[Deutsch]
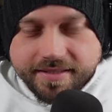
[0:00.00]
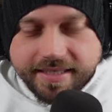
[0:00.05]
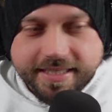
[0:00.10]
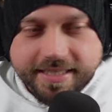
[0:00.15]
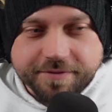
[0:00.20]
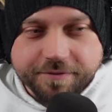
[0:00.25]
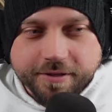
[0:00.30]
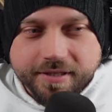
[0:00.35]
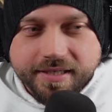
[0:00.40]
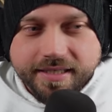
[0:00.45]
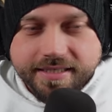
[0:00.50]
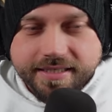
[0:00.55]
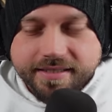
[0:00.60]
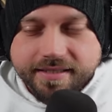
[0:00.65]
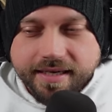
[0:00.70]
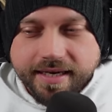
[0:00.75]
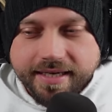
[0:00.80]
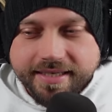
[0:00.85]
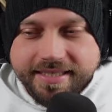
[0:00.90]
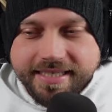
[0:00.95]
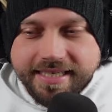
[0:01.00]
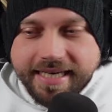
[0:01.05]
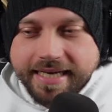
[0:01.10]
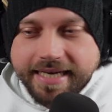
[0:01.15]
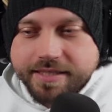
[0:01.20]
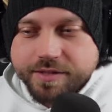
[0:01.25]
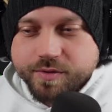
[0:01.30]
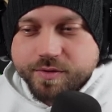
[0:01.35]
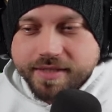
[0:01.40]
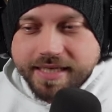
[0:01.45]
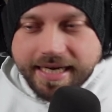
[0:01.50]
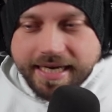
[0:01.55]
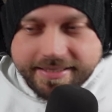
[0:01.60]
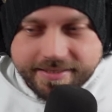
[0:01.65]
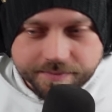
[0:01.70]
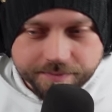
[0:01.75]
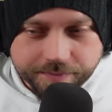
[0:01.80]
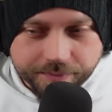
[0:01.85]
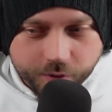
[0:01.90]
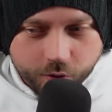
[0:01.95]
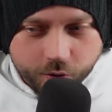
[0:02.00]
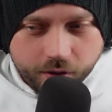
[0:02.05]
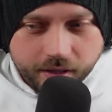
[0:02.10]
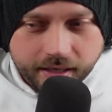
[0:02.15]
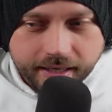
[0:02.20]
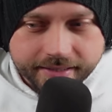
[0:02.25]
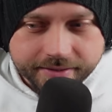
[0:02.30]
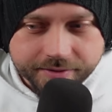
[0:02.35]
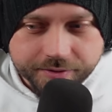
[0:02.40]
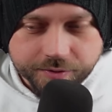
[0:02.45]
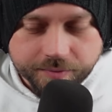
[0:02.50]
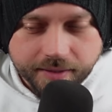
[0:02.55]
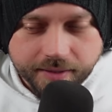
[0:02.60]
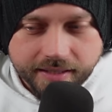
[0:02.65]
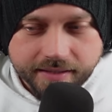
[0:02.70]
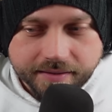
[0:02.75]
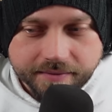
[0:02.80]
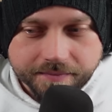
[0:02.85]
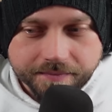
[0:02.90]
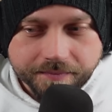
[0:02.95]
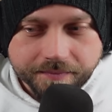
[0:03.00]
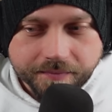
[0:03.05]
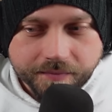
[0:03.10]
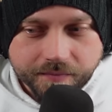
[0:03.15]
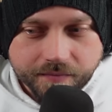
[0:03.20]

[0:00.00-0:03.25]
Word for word: Jetzt wirklich direkt so einen krassen Bruch reinzumachen.